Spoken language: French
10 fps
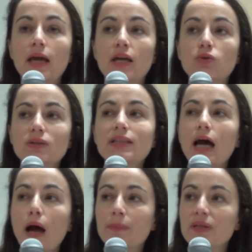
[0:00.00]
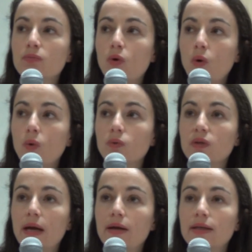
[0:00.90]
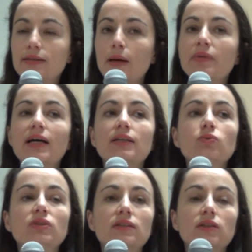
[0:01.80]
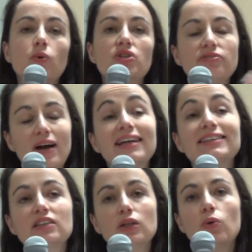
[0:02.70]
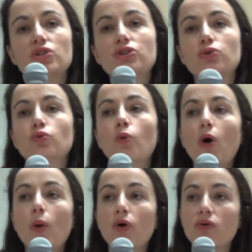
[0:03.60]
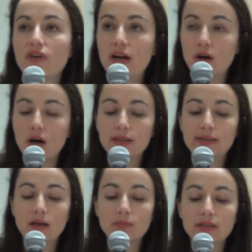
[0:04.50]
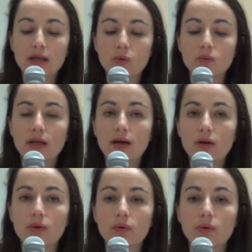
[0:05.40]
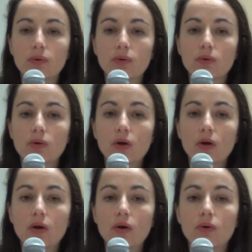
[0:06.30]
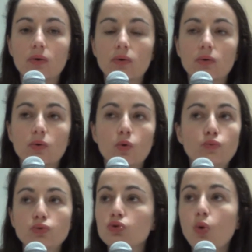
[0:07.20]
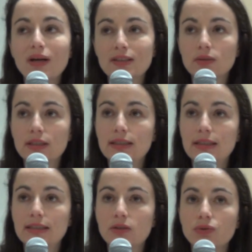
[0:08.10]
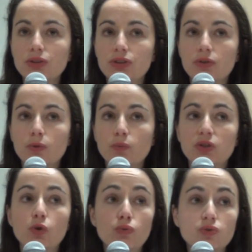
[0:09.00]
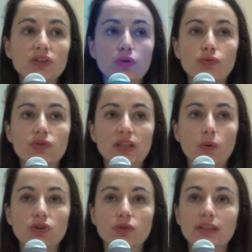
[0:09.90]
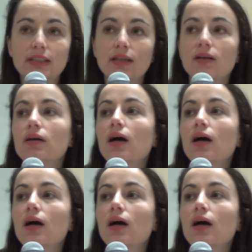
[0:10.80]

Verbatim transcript: Et donc très rapidement, on a été amené à nous interroger, enfin à s'interroger sur nos propres valeurs. Et c'est comme ça qu'on a, au bout de trois ans d'existence, hein, puisque le besoin s'en faisait ressentir,